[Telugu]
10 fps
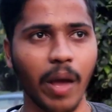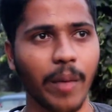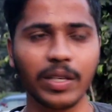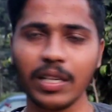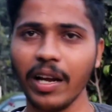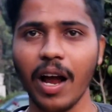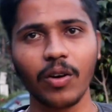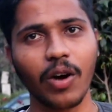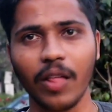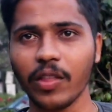మేబీ
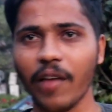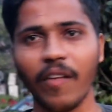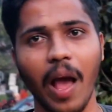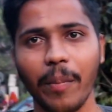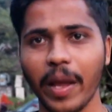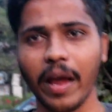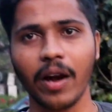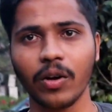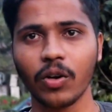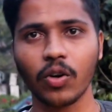శ్రీహాన్ కూడా అందుకే ఫ్లాప్
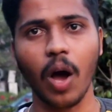అయ్యాడు